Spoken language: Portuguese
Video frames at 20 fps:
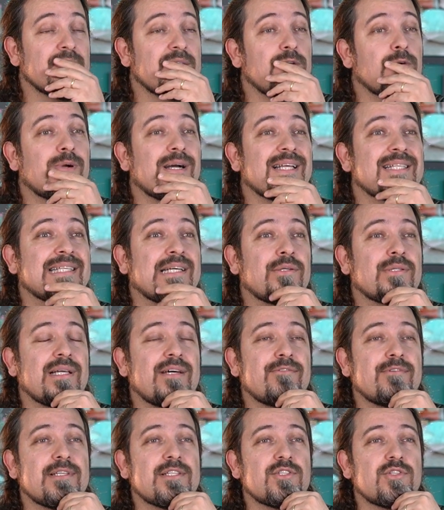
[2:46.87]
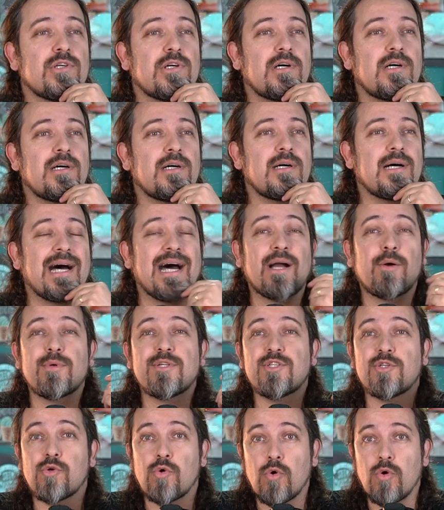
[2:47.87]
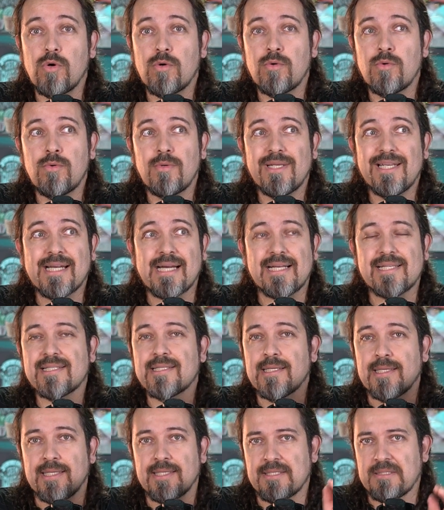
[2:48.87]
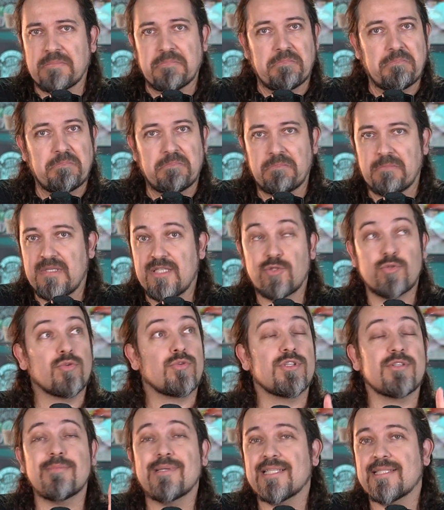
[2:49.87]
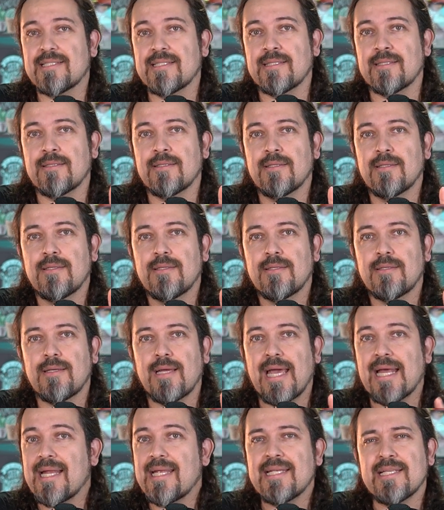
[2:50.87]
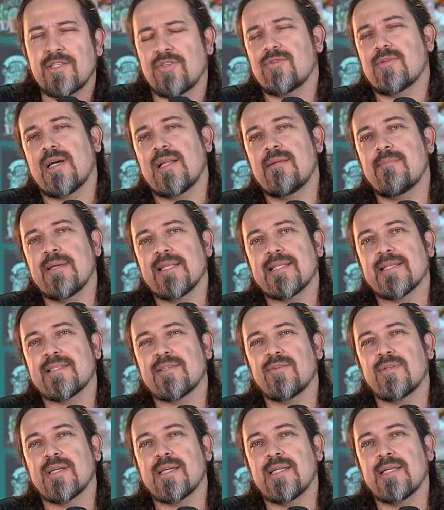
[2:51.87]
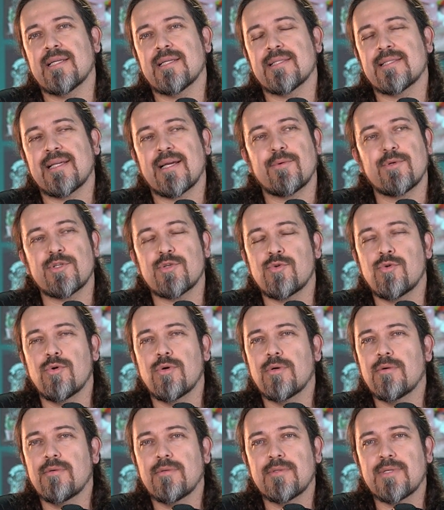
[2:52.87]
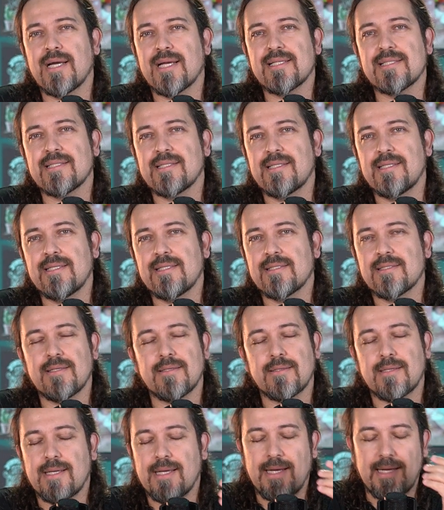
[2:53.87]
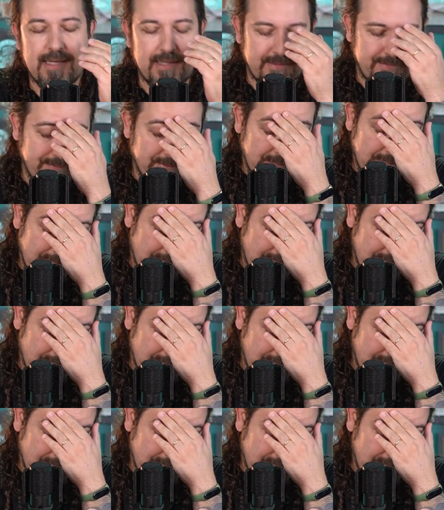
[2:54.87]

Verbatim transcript: que o casal dava só água de coco e castanhas, e suco de maçã. Era isso, a alimentação da criança. Água de coco, castanhas. Cara,